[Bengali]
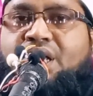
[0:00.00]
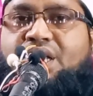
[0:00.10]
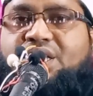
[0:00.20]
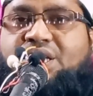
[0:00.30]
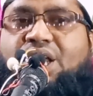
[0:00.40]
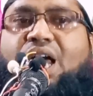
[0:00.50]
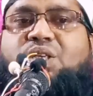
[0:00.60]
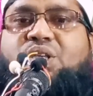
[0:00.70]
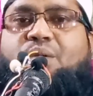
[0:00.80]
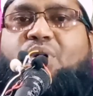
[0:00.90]

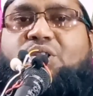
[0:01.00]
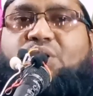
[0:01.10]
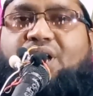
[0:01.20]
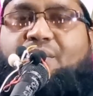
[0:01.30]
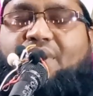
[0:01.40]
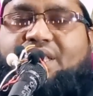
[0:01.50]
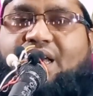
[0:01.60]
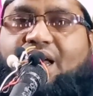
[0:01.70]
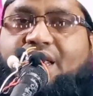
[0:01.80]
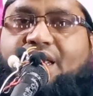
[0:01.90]
ছিয়াশি বছরের
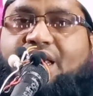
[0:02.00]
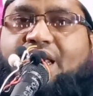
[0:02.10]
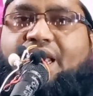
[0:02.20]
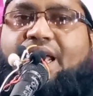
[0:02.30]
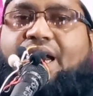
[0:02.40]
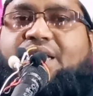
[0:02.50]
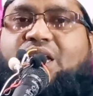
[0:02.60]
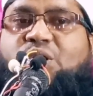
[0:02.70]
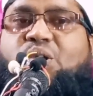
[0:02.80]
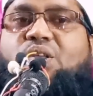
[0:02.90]
মাথায়
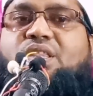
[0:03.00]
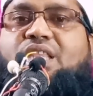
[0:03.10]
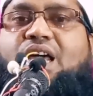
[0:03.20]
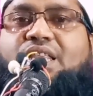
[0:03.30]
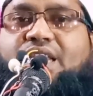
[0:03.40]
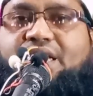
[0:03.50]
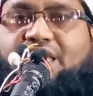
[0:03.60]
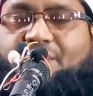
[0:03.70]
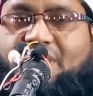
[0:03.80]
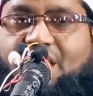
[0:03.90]
একটা সন্তান
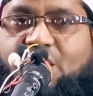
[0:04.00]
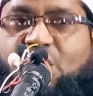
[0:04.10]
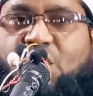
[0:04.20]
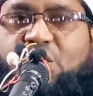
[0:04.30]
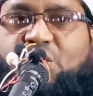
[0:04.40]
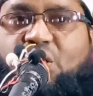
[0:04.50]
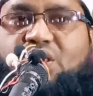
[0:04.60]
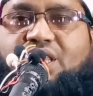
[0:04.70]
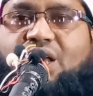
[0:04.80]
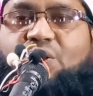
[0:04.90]
দেখতে পেলে
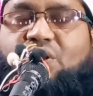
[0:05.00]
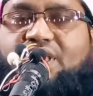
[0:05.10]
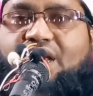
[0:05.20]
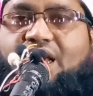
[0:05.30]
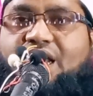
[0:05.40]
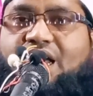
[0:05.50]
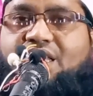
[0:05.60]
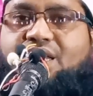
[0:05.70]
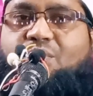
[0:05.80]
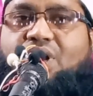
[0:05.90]
সন্তান হতে গেলে
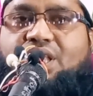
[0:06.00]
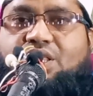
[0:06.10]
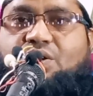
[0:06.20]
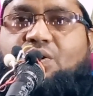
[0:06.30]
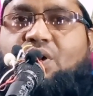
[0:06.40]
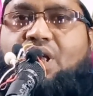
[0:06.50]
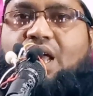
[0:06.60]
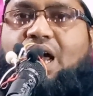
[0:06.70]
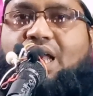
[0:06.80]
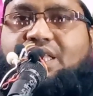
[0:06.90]
আচ্ছা বলেন তো
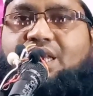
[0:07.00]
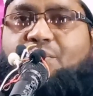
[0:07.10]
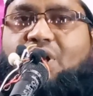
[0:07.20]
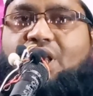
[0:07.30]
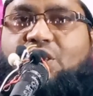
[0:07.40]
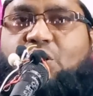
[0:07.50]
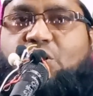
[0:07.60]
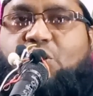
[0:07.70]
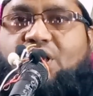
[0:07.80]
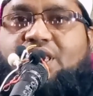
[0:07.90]
আচ্ছা বলেন তো
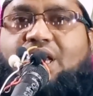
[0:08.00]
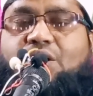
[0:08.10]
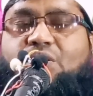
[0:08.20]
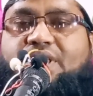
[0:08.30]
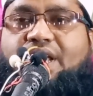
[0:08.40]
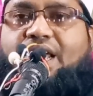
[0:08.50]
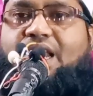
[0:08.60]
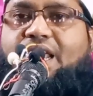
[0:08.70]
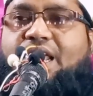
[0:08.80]
সন্তান হতে গেলে